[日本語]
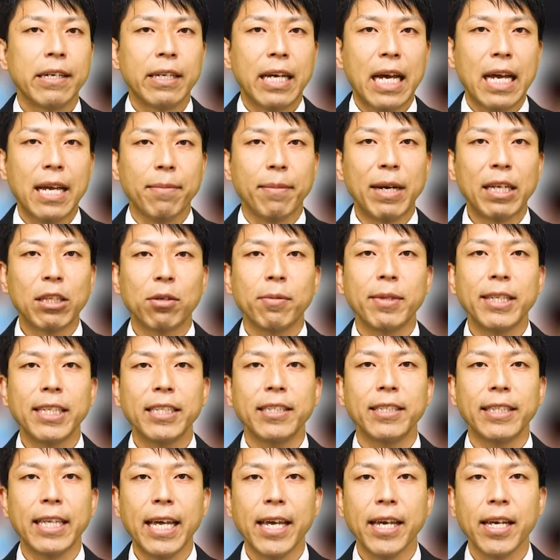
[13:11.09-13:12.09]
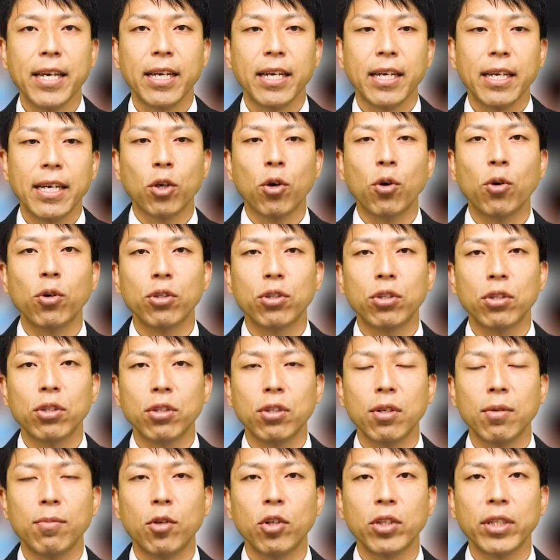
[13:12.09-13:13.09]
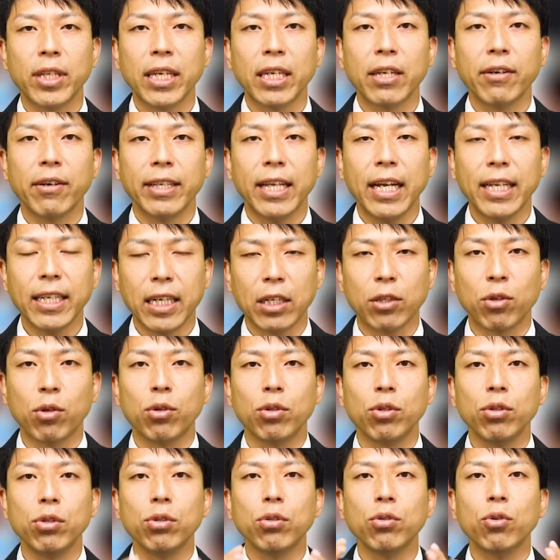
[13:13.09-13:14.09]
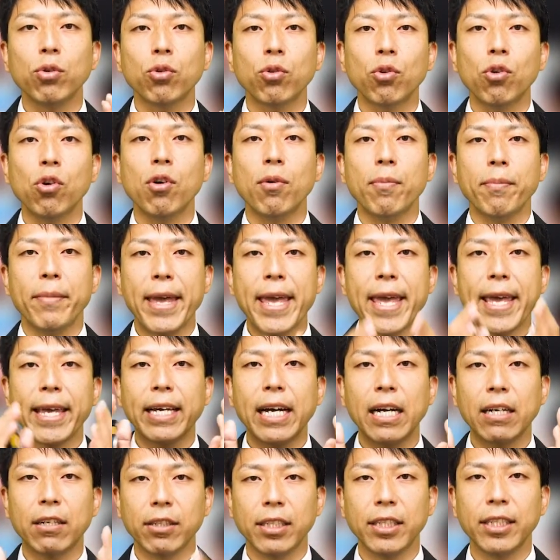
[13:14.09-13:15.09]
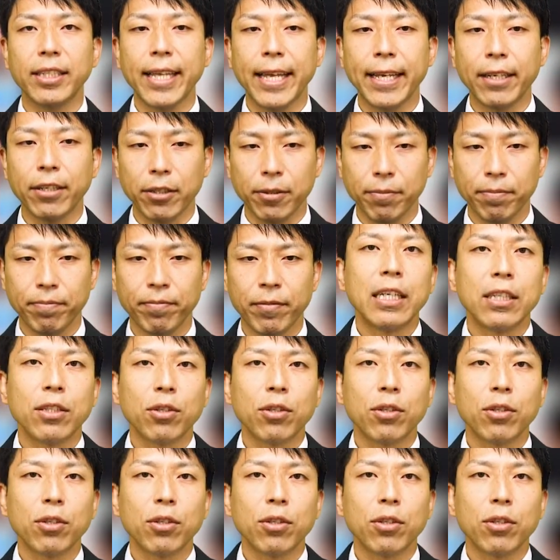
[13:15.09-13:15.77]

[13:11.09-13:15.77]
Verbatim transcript: はい、まとめですね。共通の目的は何かということを明確にしていく。